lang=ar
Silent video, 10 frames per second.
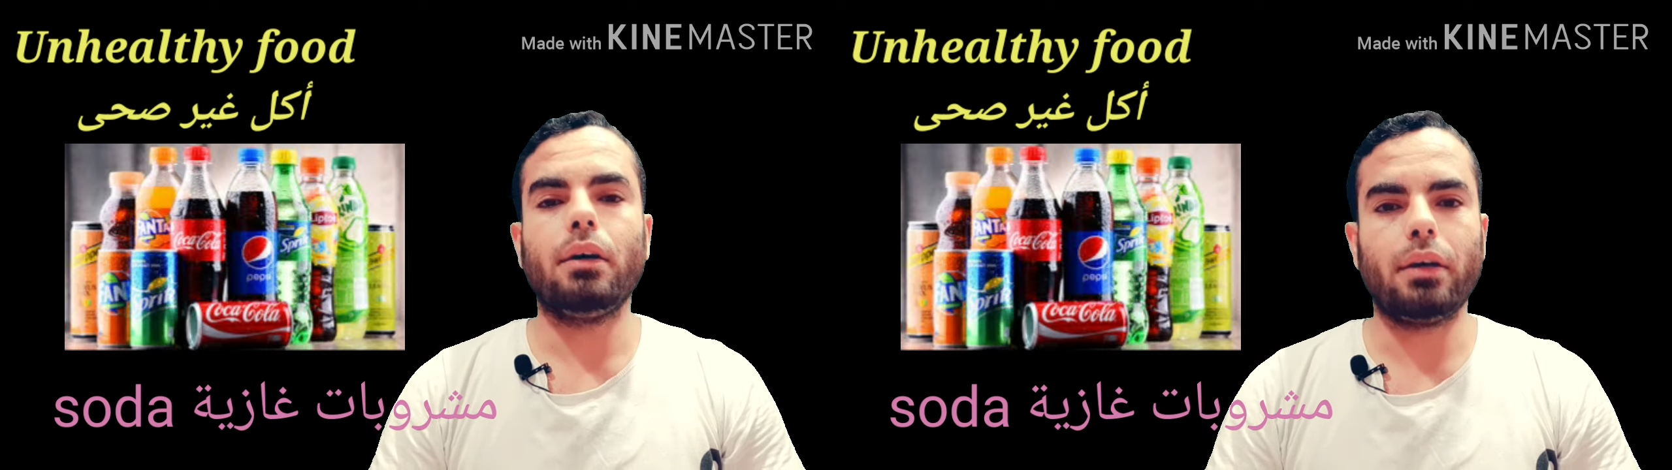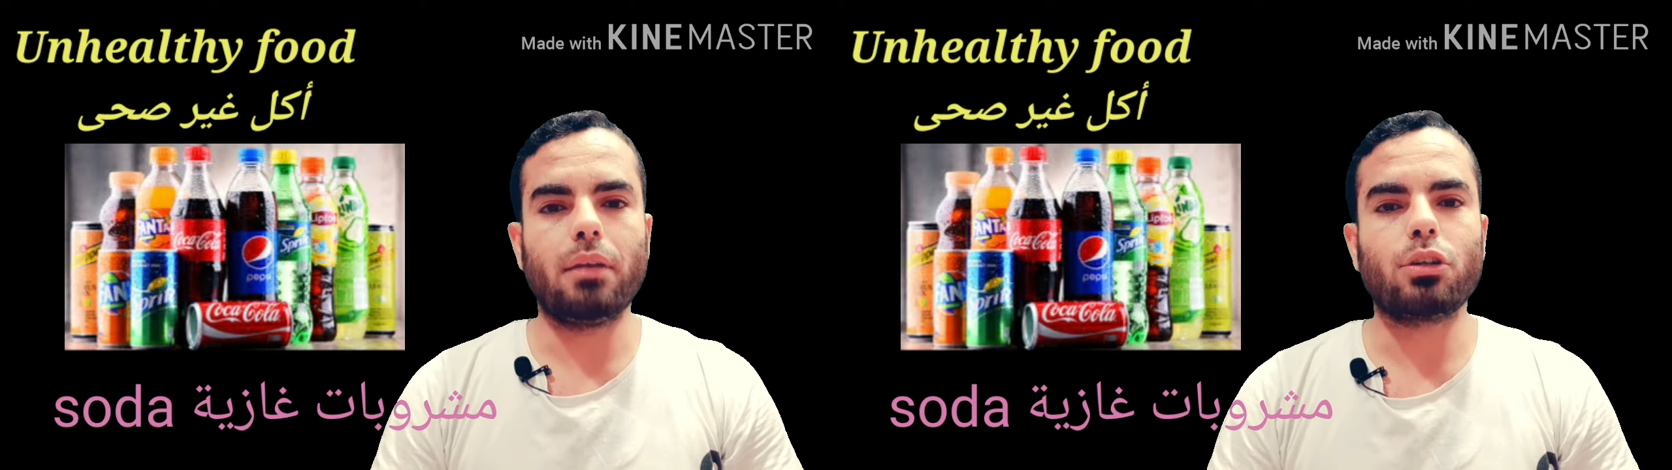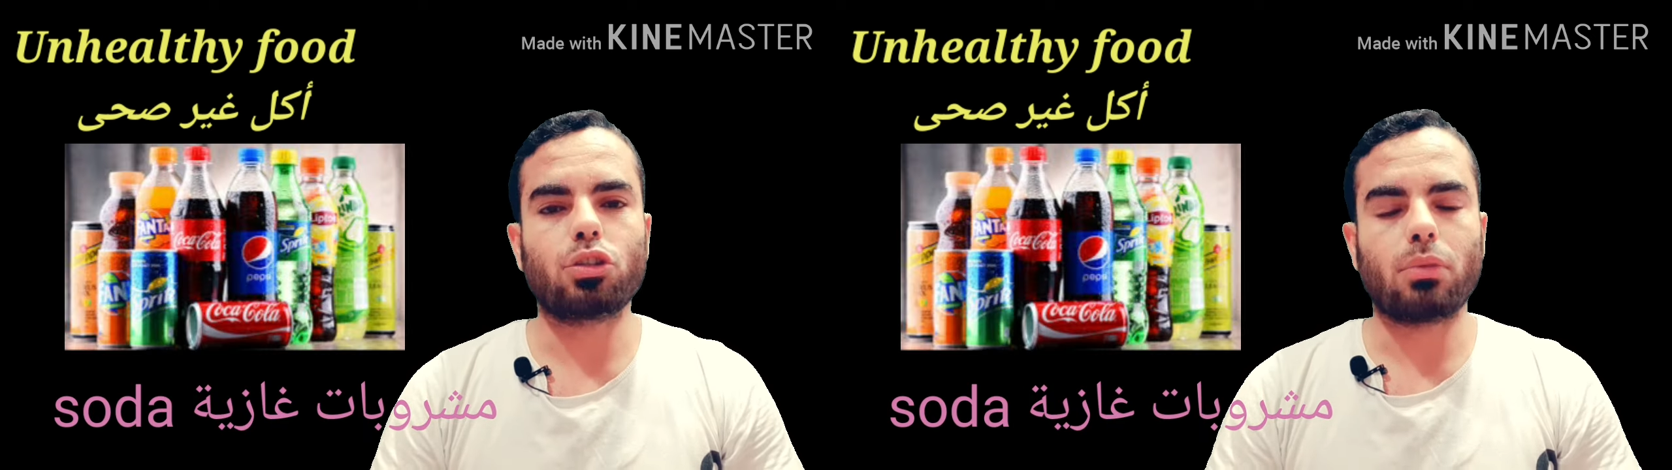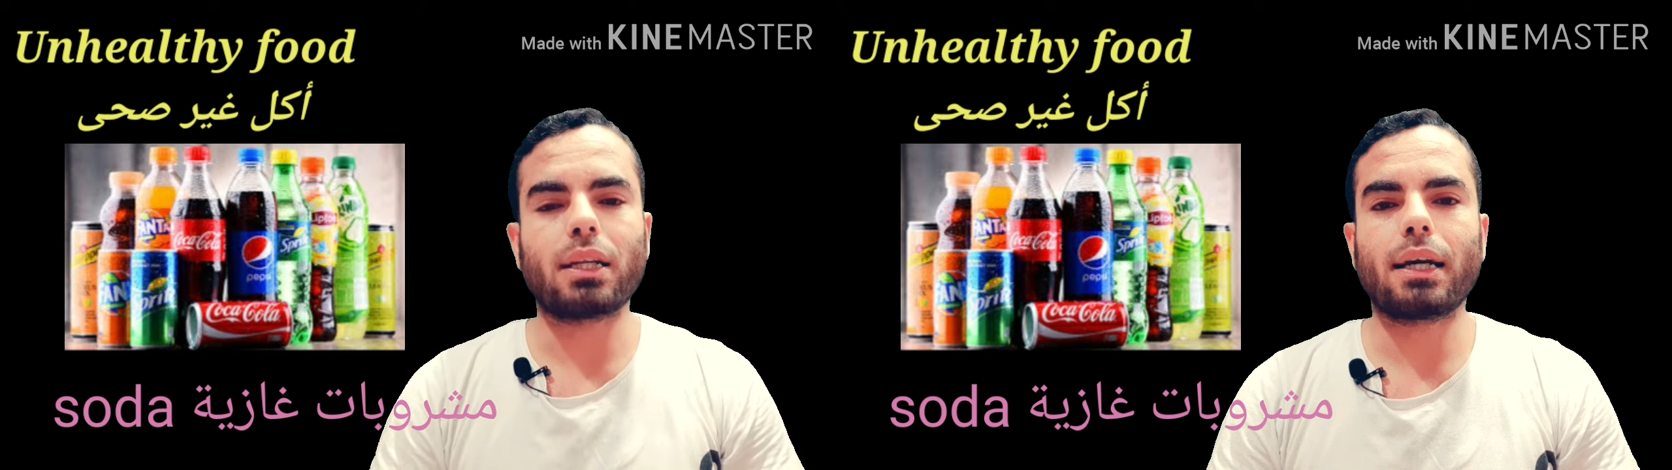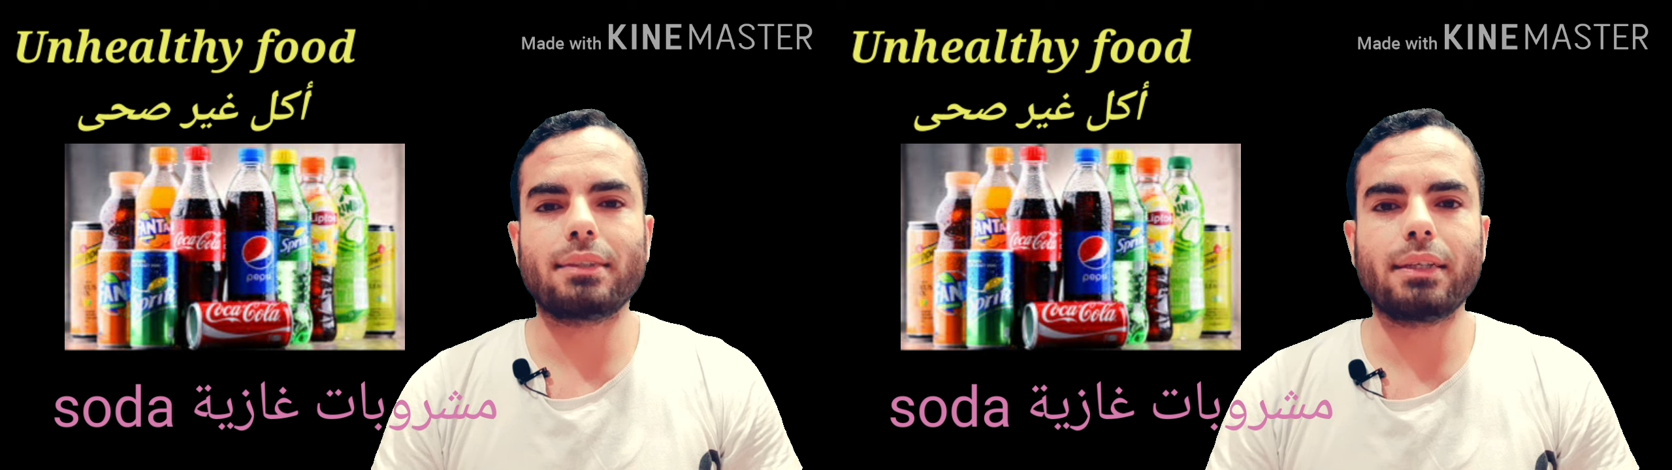المشروبات
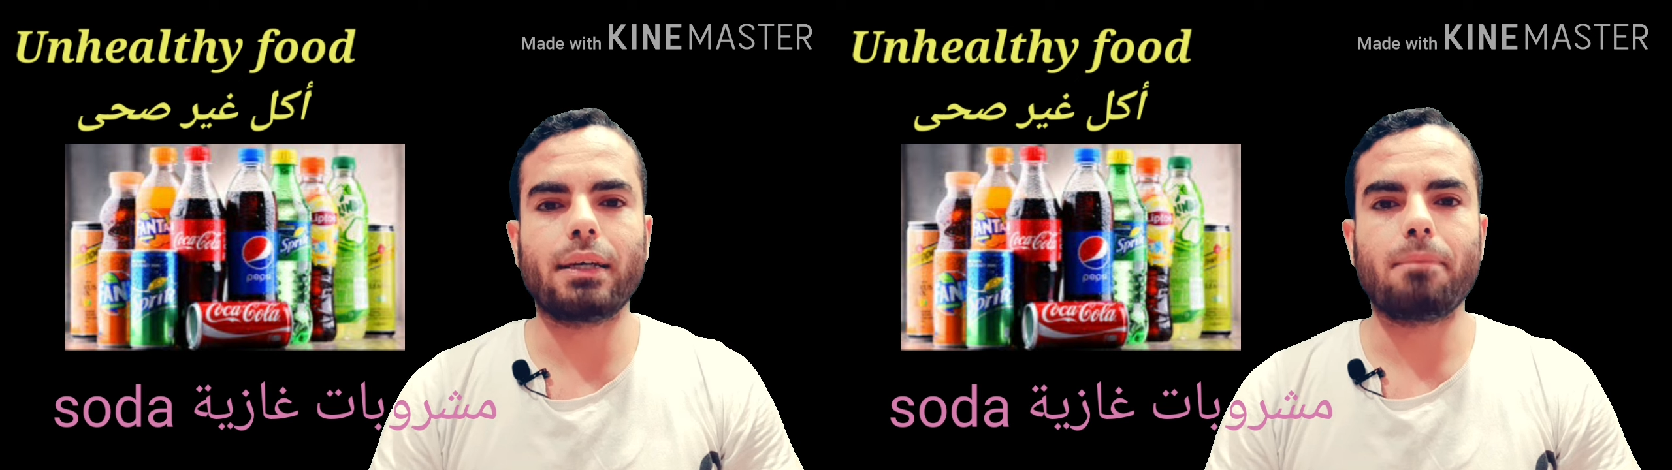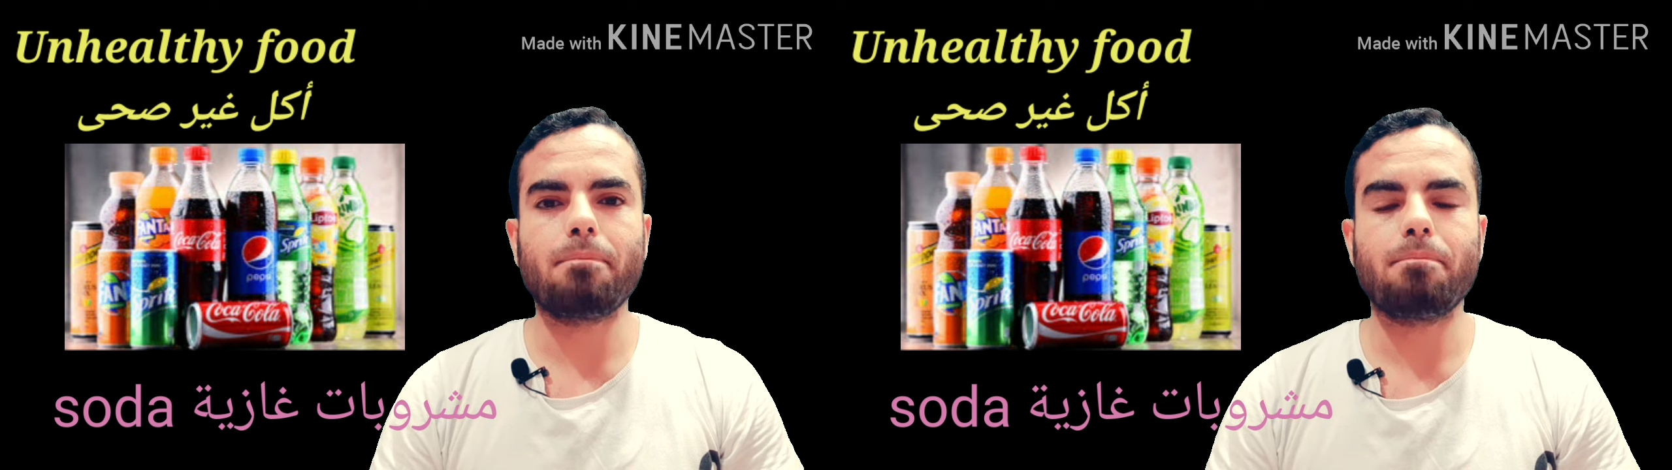الغازية